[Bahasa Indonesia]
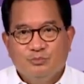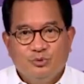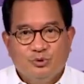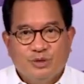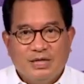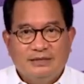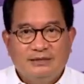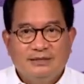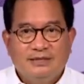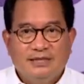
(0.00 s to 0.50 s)

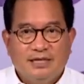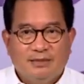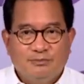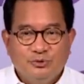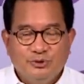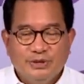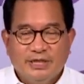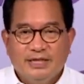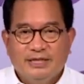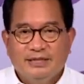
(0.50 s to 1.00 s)
bukan tidak
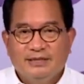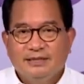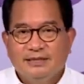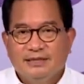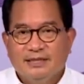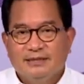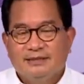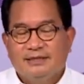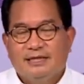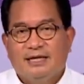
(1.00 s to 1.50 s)
mungkin
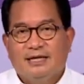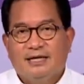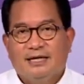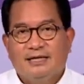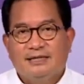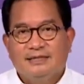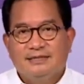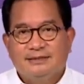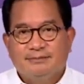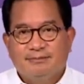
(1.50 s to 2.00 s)
kita
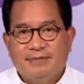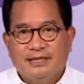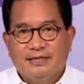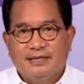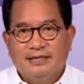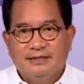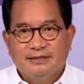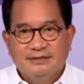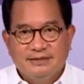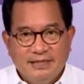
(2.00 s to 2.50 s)
akan
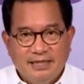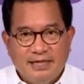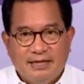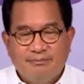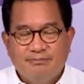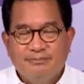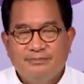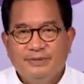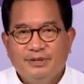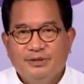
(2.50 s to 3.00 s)
semakin
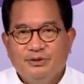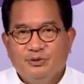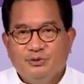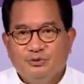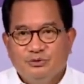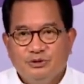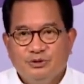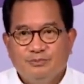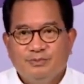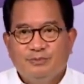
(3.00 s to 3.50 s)
siap
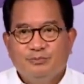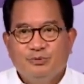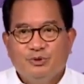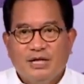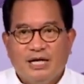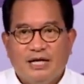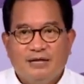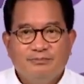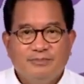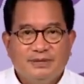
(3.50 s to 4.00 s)
untuk
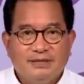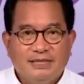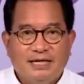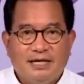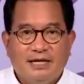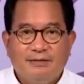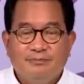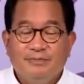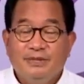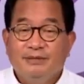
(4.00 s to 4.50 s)
pembukaan
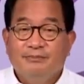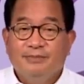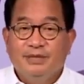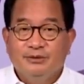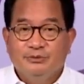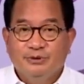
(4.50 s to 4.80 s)
bertahap di